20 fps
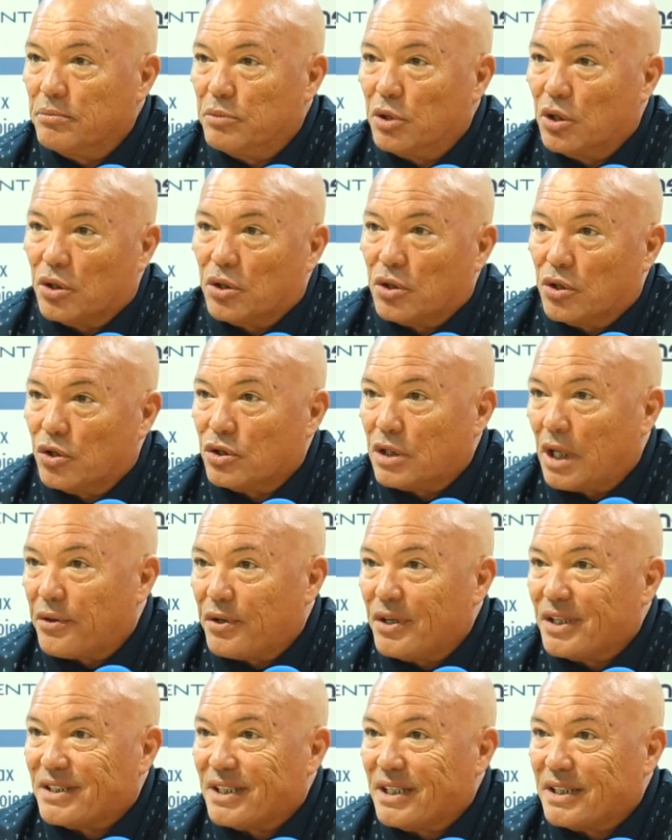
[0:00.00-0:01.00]
bueno,
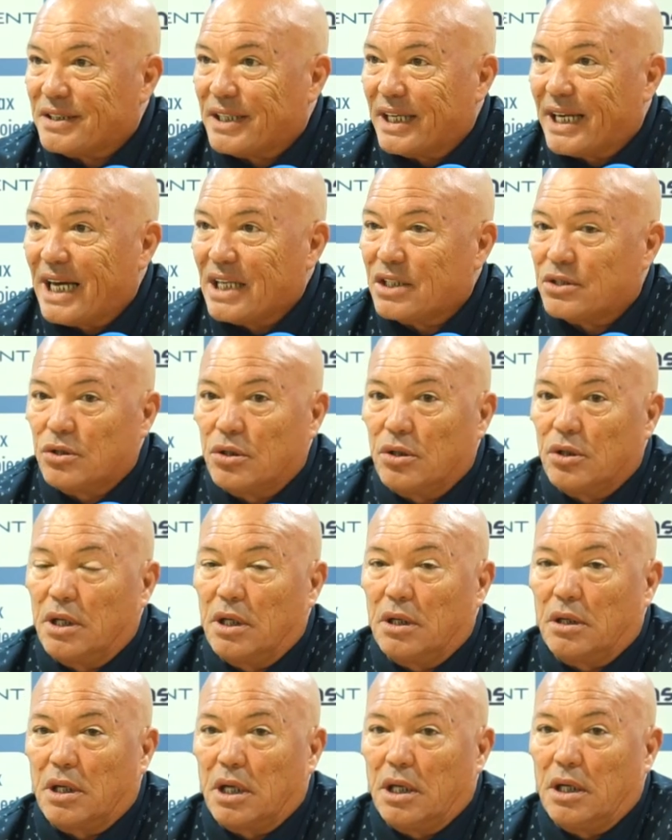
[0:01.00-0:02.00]
connotaciones en este caso,
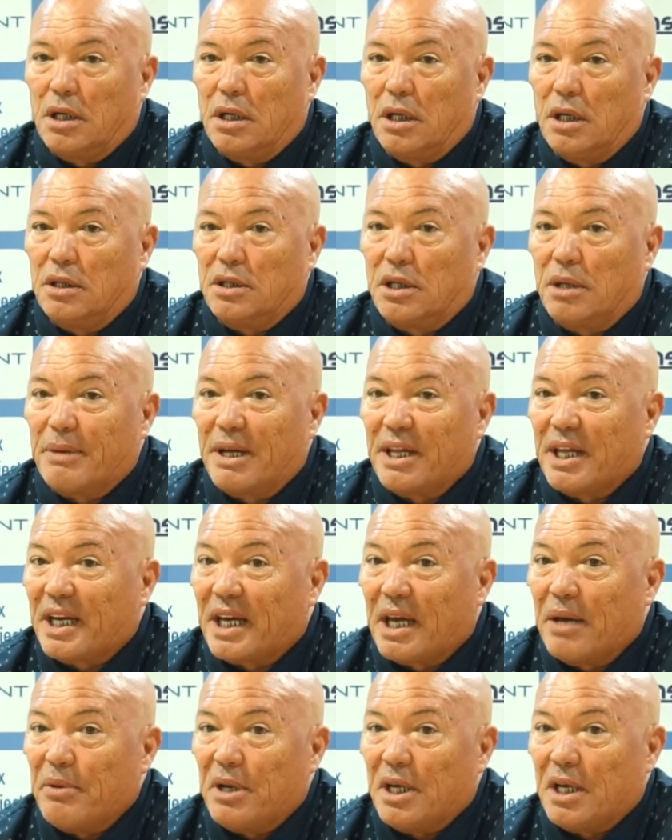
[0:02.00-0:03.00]
el, el tema de
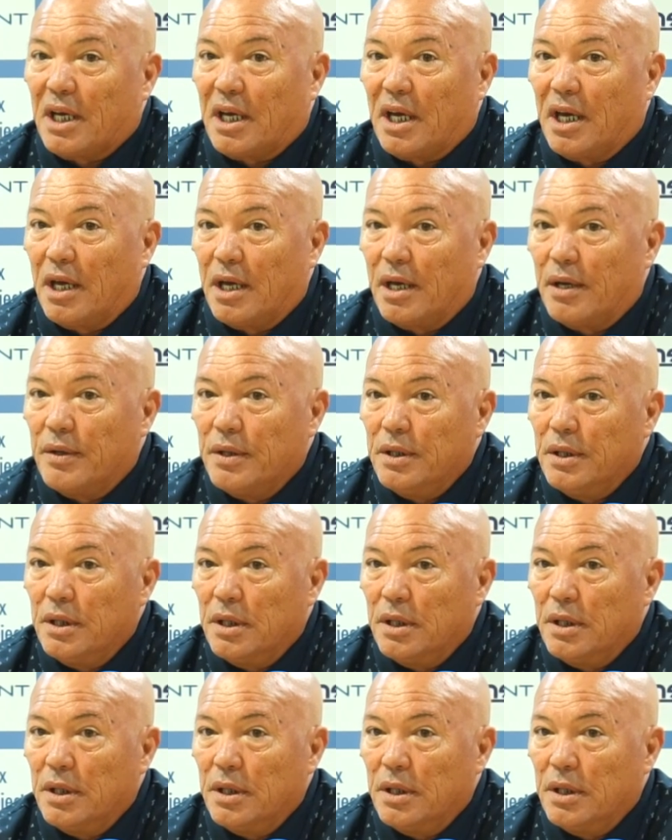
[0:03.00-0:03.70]
Kevin que,